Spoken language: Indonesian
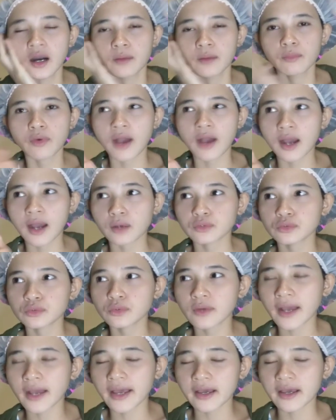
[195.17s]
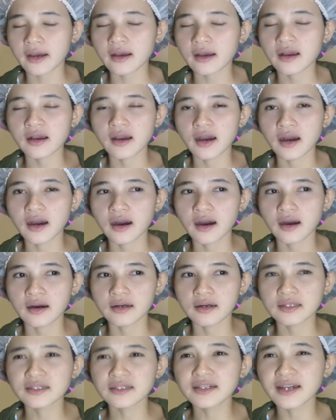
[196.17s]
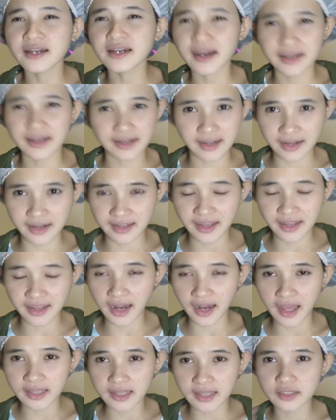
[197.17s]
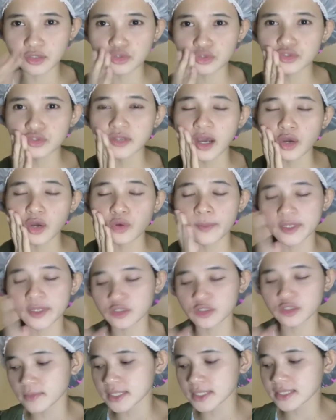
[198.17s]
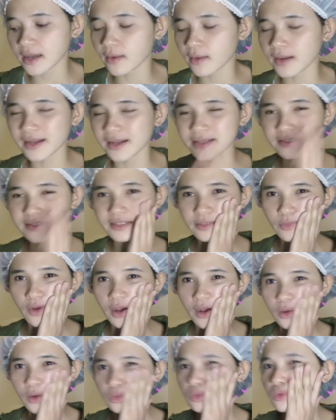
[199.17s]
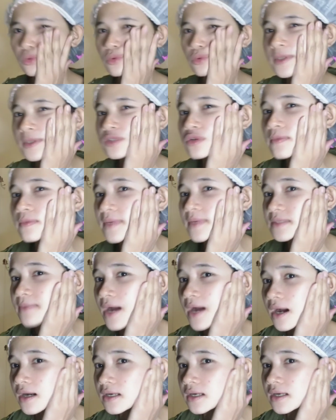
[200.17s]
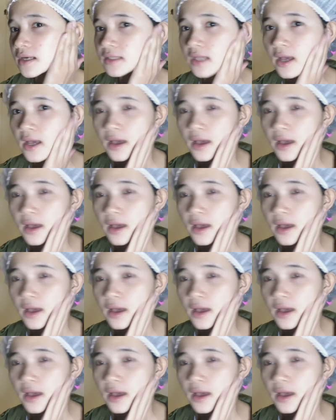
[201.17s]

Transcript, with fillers: muka aku tuh kayak enggak nggak kekeringan lagi terus nggak ngelupas ngelupas awalnya sih muka aku tuh ngelupas ngelupas banget